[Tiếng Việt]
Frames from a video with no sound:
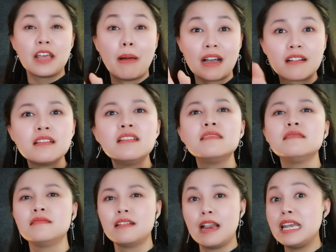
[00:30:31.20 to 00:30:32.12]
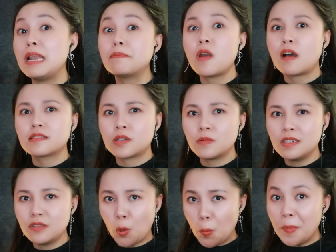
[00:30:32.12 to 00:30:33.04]
thì bà cứ đứng lặp lò sau
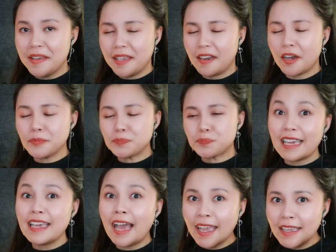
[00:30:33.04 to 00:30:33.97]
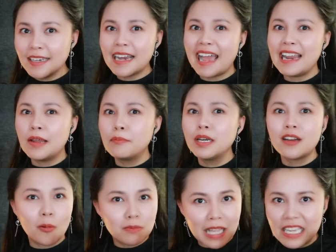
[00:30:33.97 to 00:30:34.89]
lưng của mi vậy đó cái hay ở đây là
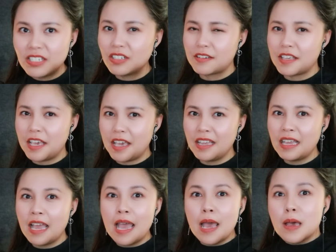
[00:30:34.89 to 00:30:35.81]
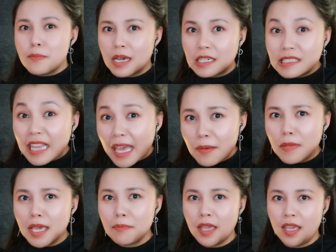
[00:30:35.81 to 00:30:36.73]
mình không thấy trực diện mà cứ thấy
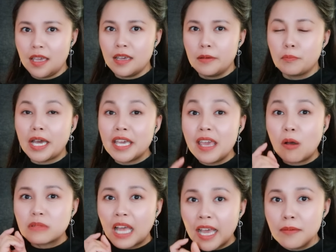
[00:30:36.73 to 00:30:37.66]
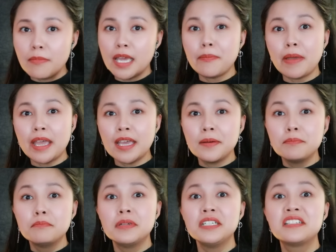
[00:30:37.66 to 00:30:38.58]
me mé mà cái dòng thấy me mé
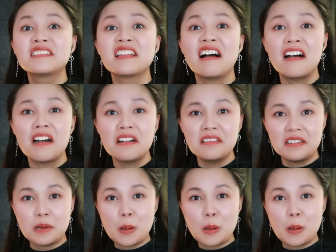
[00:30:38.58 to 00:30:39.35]
mình sợ